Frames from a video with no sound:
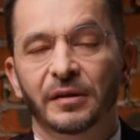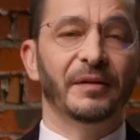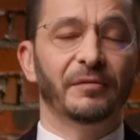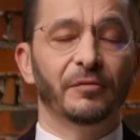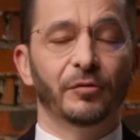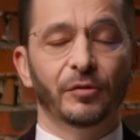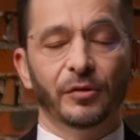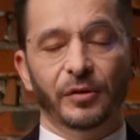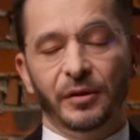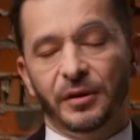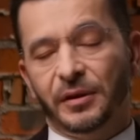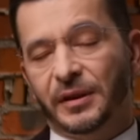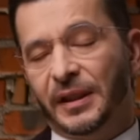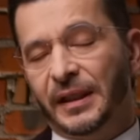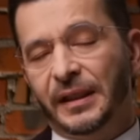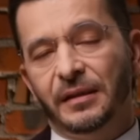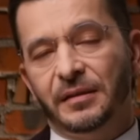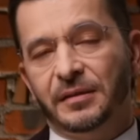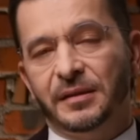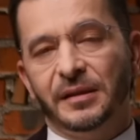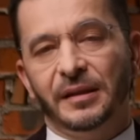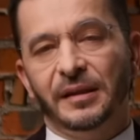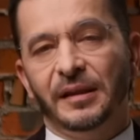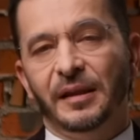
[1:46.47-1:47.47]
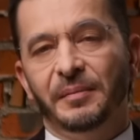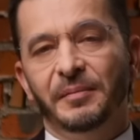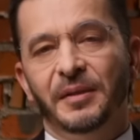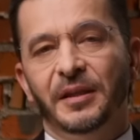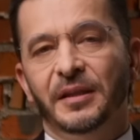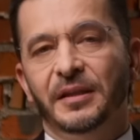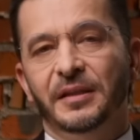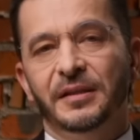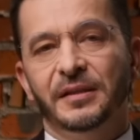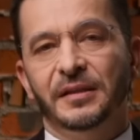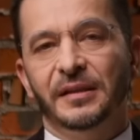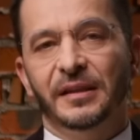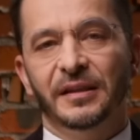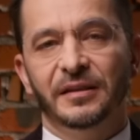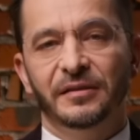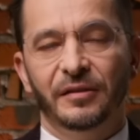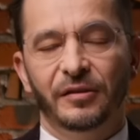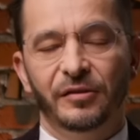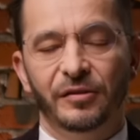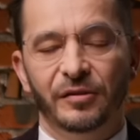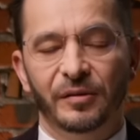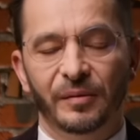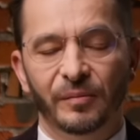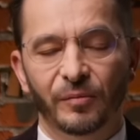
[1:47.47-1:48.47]
Вот. И таких закономерностей
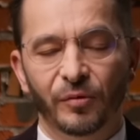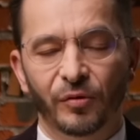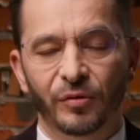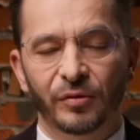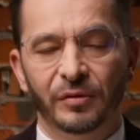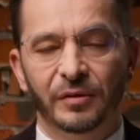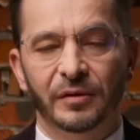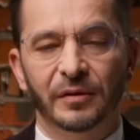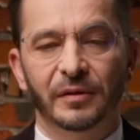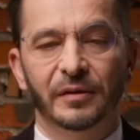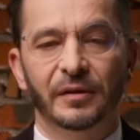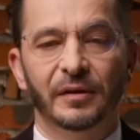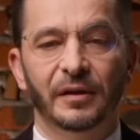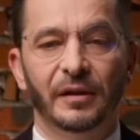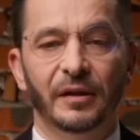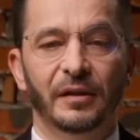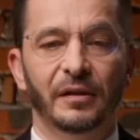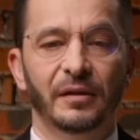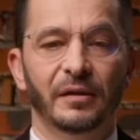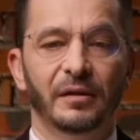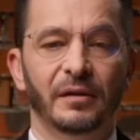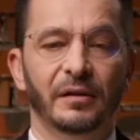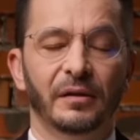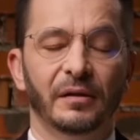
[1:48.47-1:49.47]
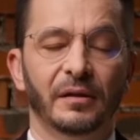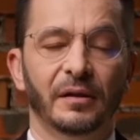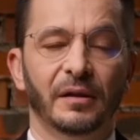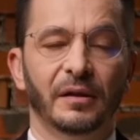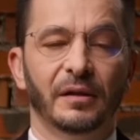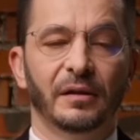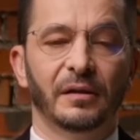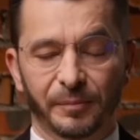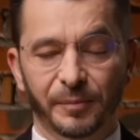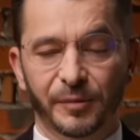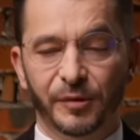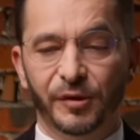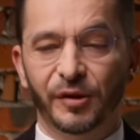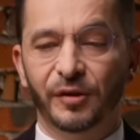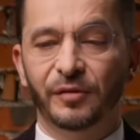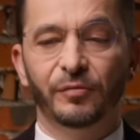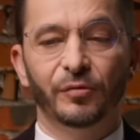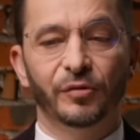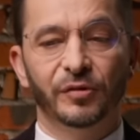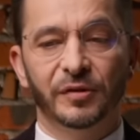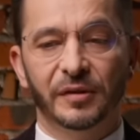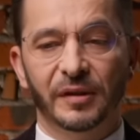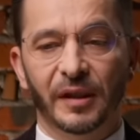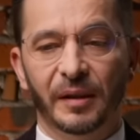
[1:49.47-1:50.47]
достаточно много, и
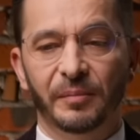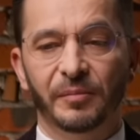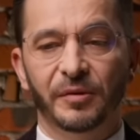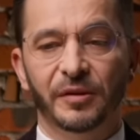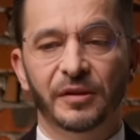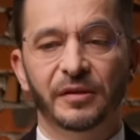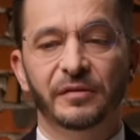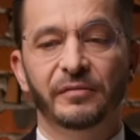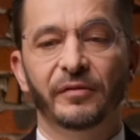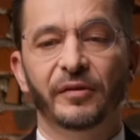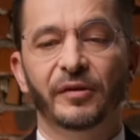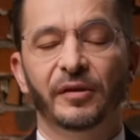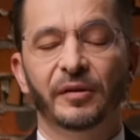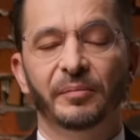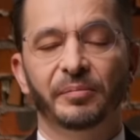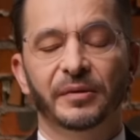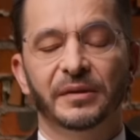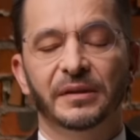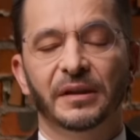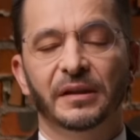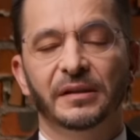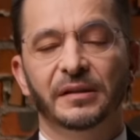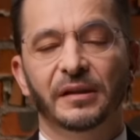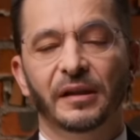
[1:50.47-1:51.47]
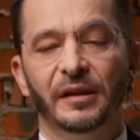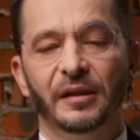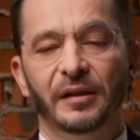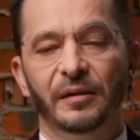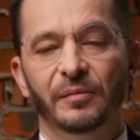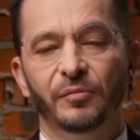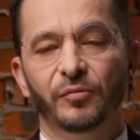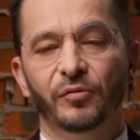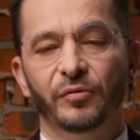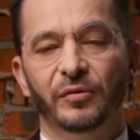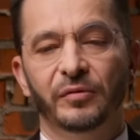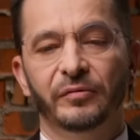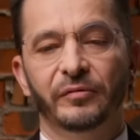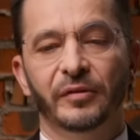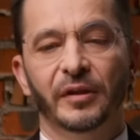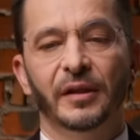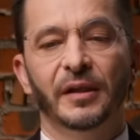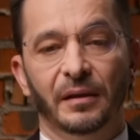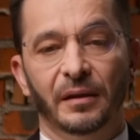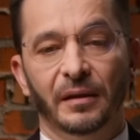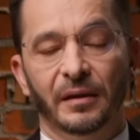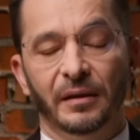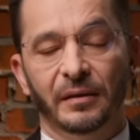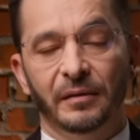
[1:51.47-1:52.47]
считываются нами действительно на подсознательном уровне,
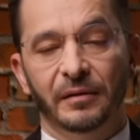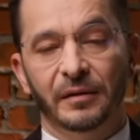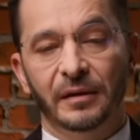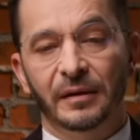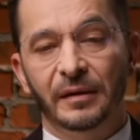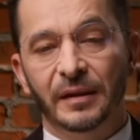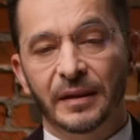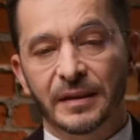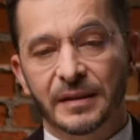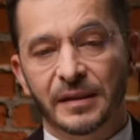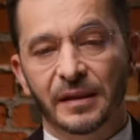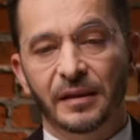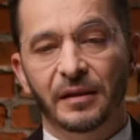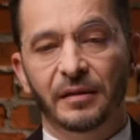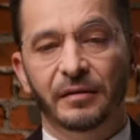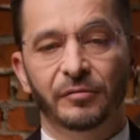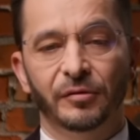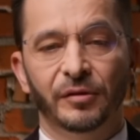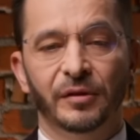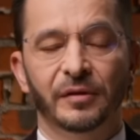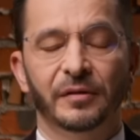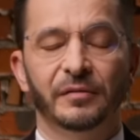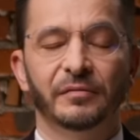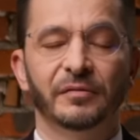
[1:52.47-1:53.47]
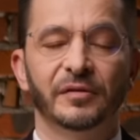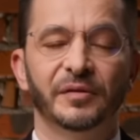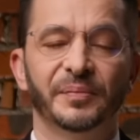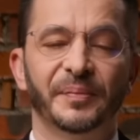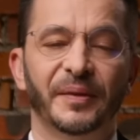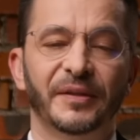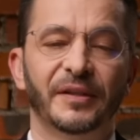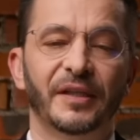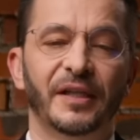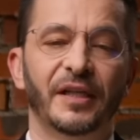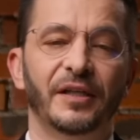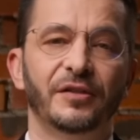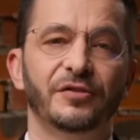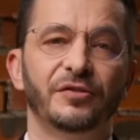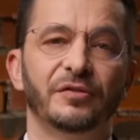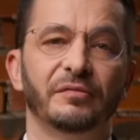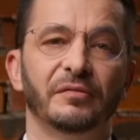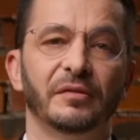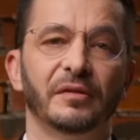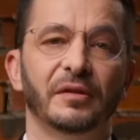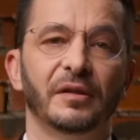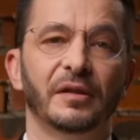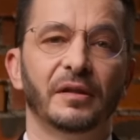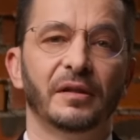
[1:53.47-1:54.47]
а глаза вот этого
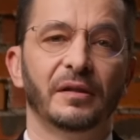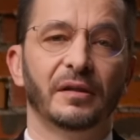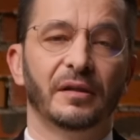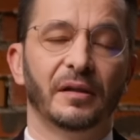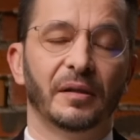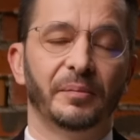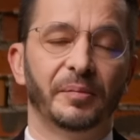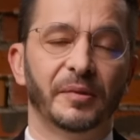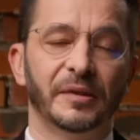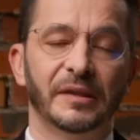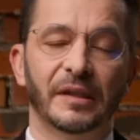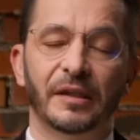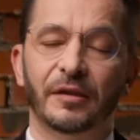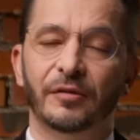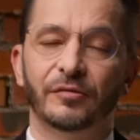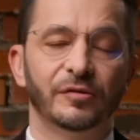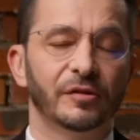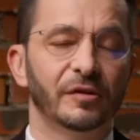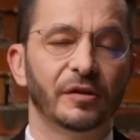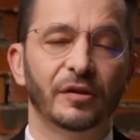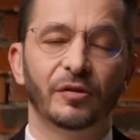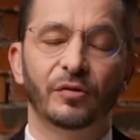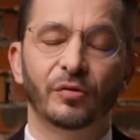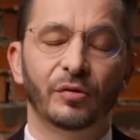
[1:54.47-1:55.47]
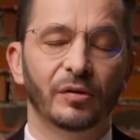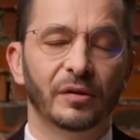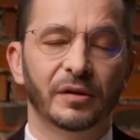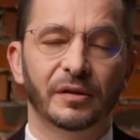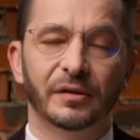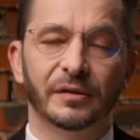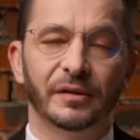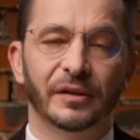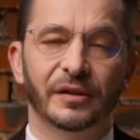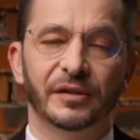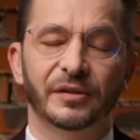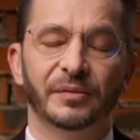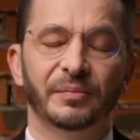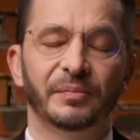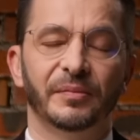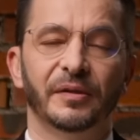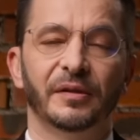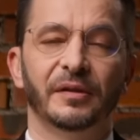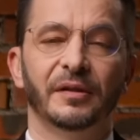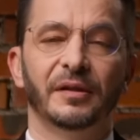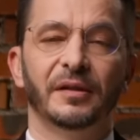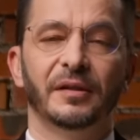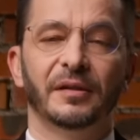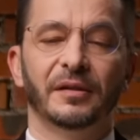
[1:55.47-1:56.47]
смотрящего определяются не только
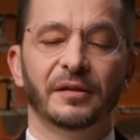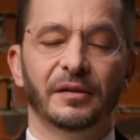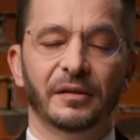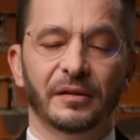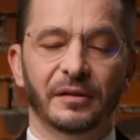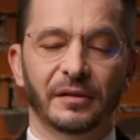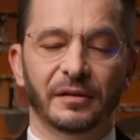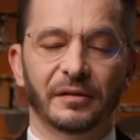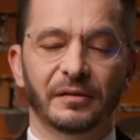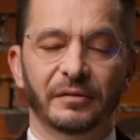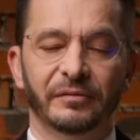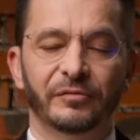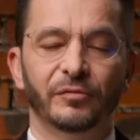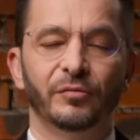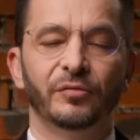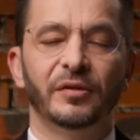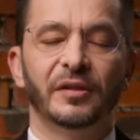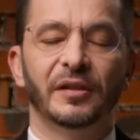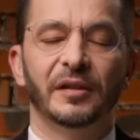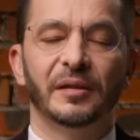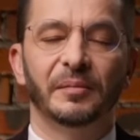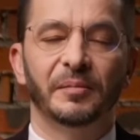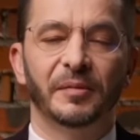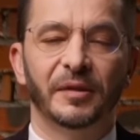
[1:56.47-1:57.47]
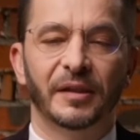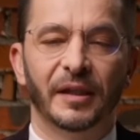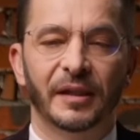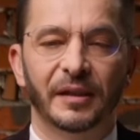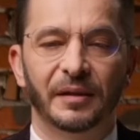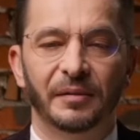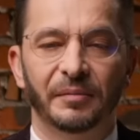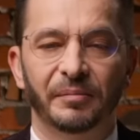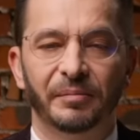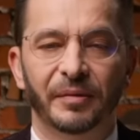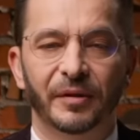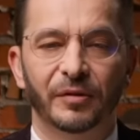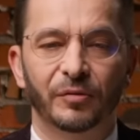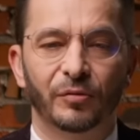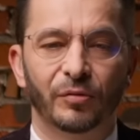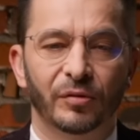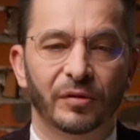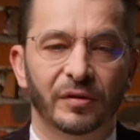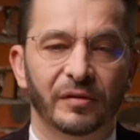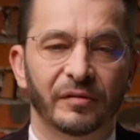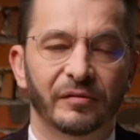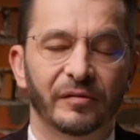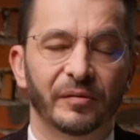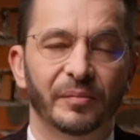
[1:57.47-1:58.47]
нашими Э, внутренними такими
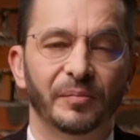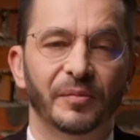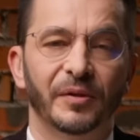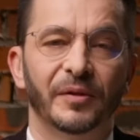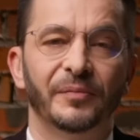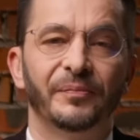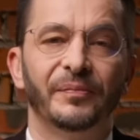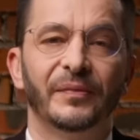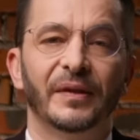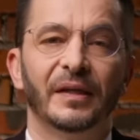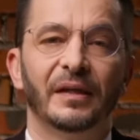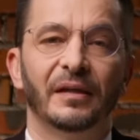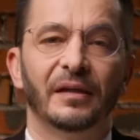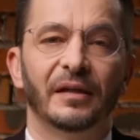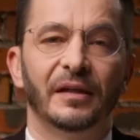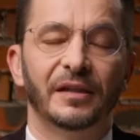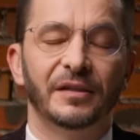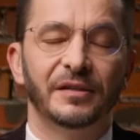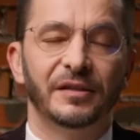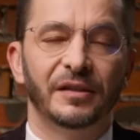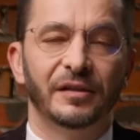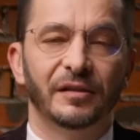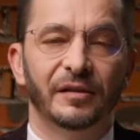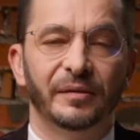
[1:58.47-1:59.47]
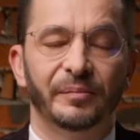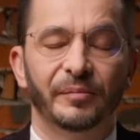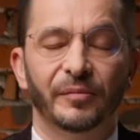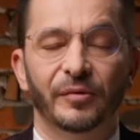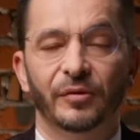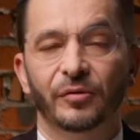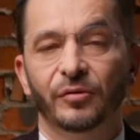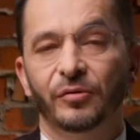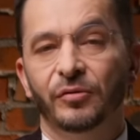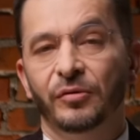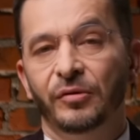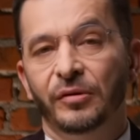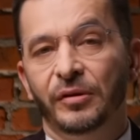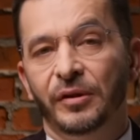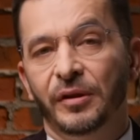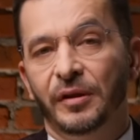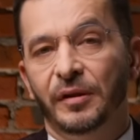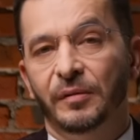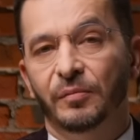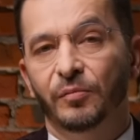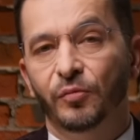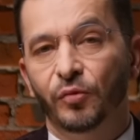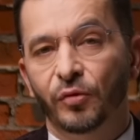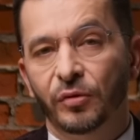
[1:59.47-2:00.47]
подкорковыми ориентирами, но
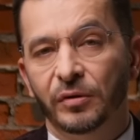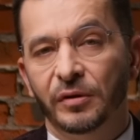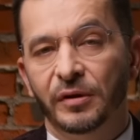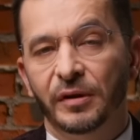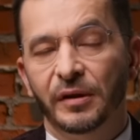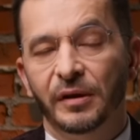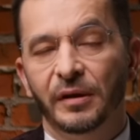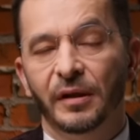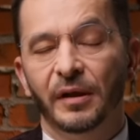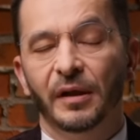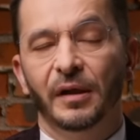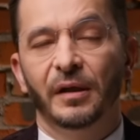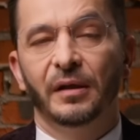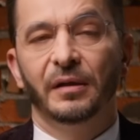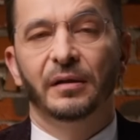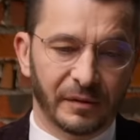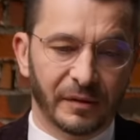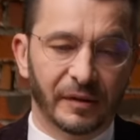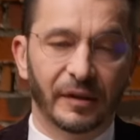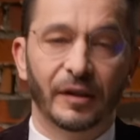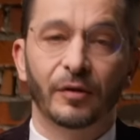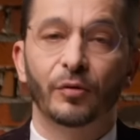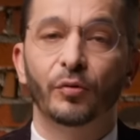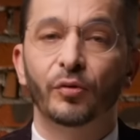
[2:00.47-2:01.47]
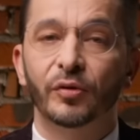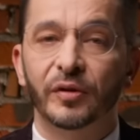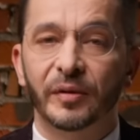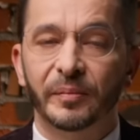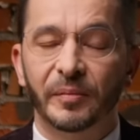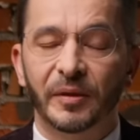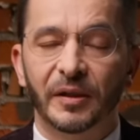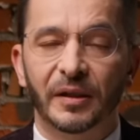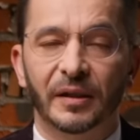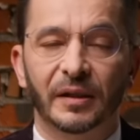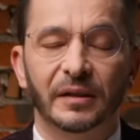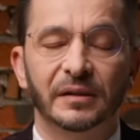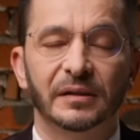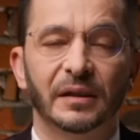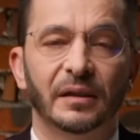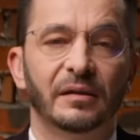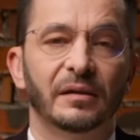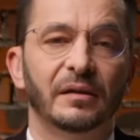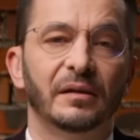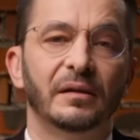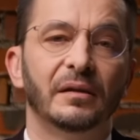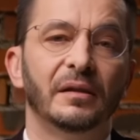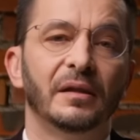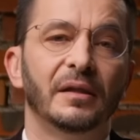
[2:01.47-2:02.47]
и модой, эталонами
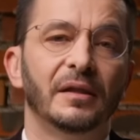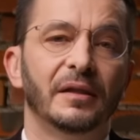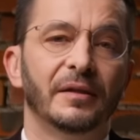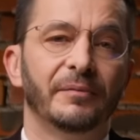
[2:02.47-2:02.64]
красоты.